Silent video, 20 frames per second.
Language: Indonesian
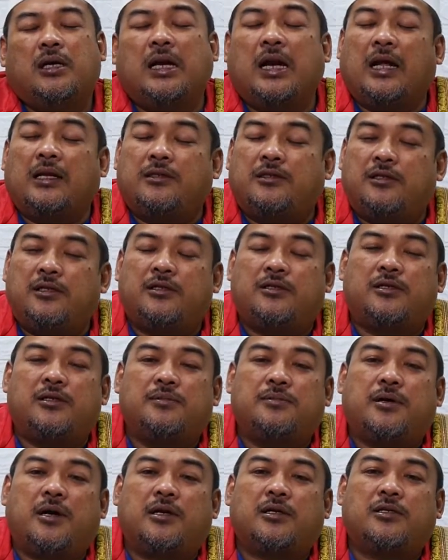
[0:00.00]
Nanti
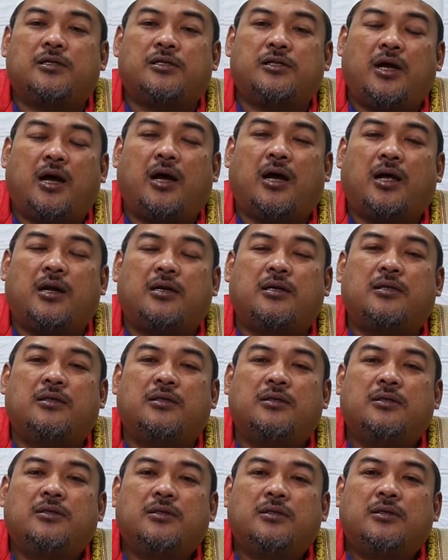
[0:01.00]
di mahsyar
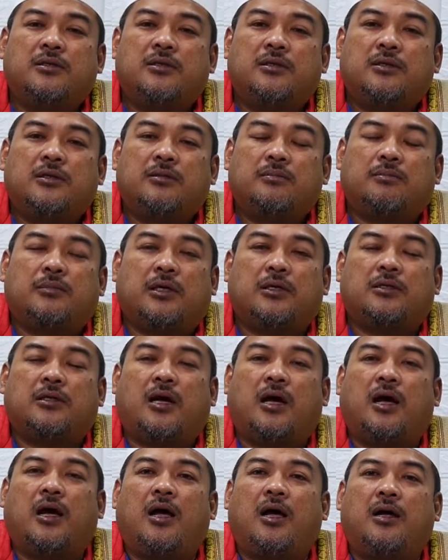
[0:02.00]

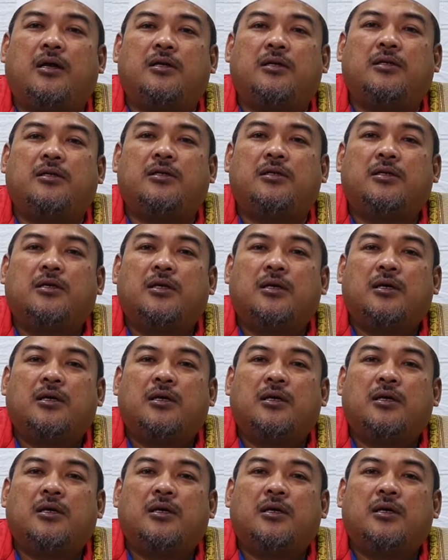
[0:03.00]
matahari